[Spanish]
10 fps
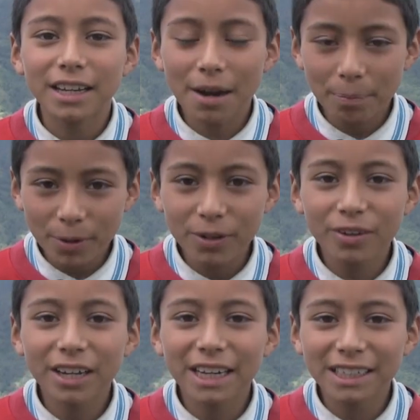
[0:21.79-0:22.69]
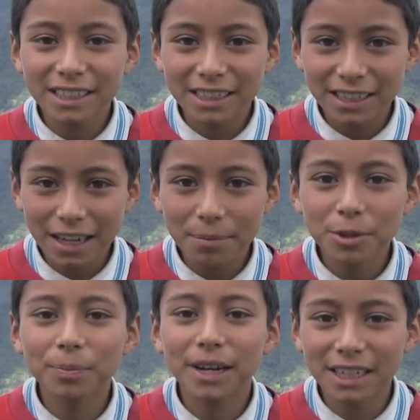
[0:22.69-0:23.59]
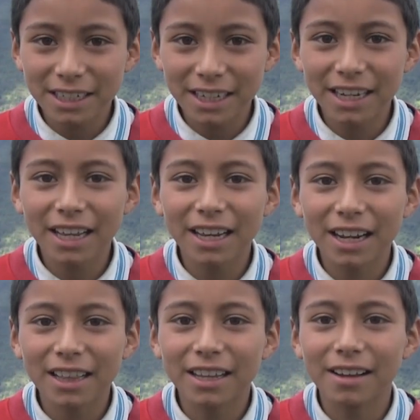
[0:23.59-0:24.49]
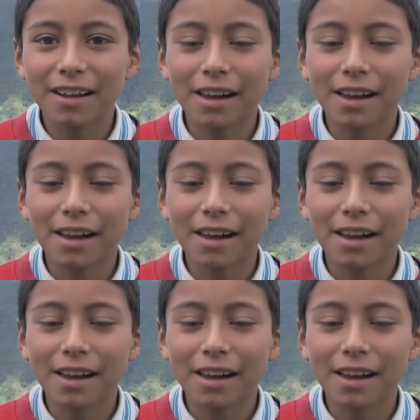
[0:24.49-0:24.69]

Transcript: y apoyo que necesitamos para seguir adelante.